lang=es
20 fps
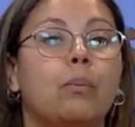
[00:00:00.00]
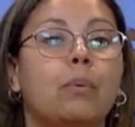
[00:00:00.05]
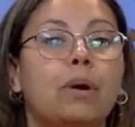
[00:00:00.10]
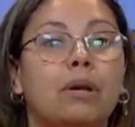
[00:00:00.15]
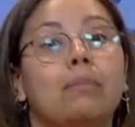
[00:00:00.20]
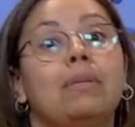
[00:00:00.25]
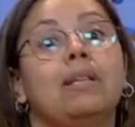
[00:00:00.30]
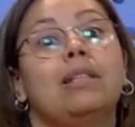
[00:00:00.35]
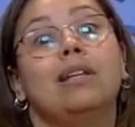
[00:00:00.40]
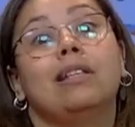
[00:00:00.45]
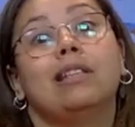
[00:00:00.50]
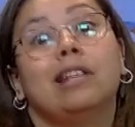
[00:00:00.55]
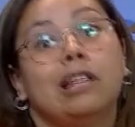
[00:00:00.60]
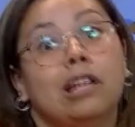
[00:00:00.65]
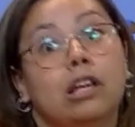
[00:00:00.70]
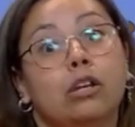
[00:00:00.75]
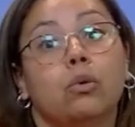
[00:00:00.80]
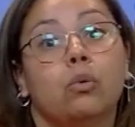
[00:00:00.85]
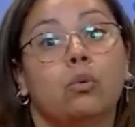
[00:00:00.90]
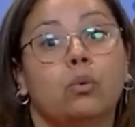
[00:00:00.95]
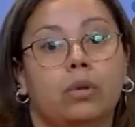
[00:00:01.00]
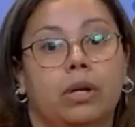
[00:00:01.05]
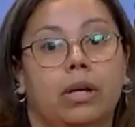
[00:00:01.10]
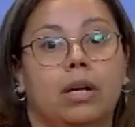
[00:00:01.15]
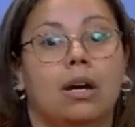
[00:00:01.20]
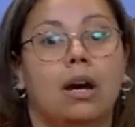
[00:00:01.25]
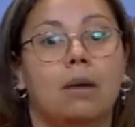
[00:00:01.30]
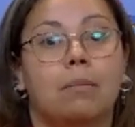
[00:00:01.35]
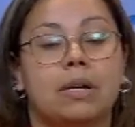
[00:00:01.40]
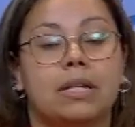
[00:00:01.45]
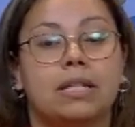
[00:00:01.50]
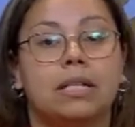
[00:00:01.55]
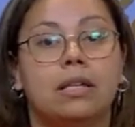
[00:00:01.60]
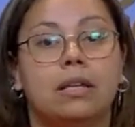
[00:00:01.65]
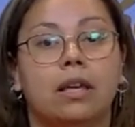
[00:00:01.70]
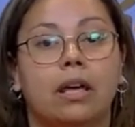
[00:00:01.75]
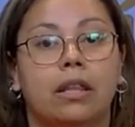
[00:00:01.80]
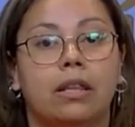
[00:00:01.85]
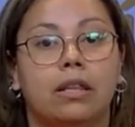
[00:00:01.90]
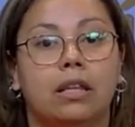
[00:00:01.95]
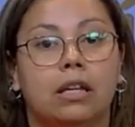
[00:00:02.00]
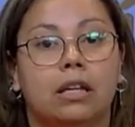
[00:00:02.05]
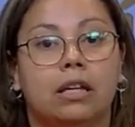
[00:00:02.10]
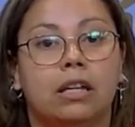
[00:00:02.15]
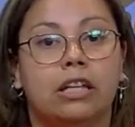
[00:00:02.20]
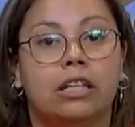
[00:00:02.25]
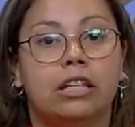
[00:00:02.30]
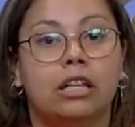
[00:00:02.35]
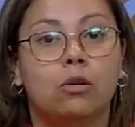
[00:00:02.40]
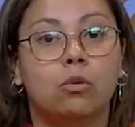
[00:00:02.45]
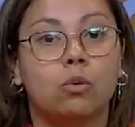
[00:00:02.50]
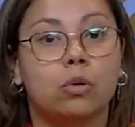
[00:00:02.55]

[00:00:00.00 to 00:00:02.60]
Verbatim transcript: nos permite tener una capacidad de,